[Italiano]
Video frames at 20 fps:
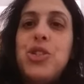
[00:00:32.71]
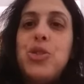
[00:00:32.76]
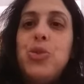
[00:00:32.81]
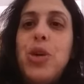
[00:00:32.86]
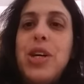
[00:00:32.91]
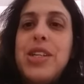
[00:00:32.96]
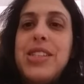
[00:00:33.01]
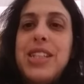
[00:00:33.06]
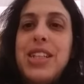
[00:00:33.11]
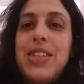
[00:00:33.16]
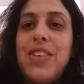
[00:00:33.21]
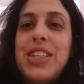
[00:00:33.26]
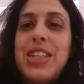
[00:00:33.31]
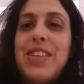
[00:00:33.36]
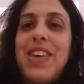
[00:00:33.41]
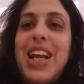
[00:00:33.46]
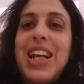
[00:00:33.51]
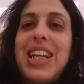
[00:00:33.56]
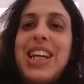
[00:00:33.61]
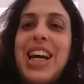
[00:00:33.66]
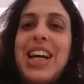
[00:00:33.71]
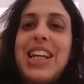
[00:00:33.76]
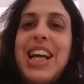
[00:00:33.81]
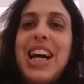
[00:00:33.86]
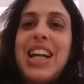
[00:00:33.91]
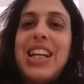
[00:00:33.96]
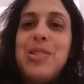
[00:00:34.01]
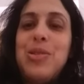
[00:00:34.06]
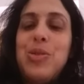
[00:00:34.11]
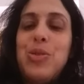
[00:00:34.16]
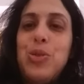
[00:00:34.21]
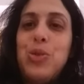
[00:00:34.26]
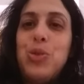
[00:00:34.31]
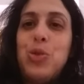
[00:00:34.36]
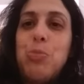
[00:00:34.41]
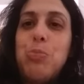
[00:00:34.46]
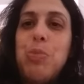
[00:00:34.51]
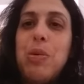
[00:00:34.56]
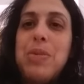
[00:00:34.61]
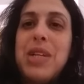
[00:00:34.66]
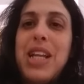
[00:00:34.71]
su e iscrivetevi al canale su YouTube.